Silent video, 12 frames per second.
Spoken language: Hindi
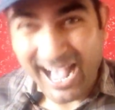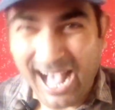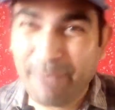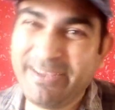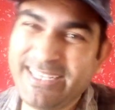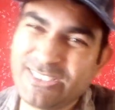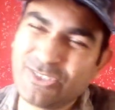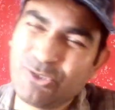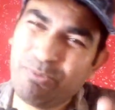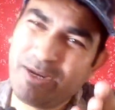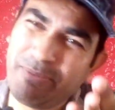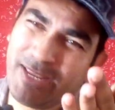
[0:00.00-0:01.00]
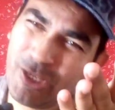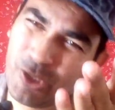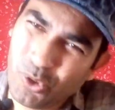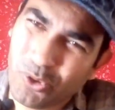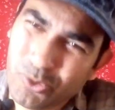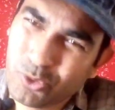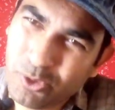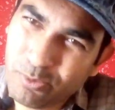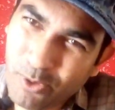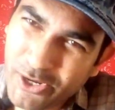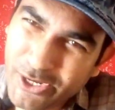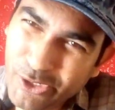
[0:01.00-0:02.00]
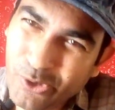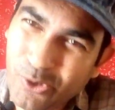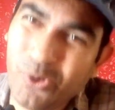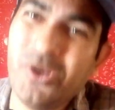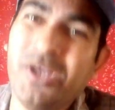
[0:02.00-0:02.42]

अब इस उम्र में क्यों झूठ बोल रही हो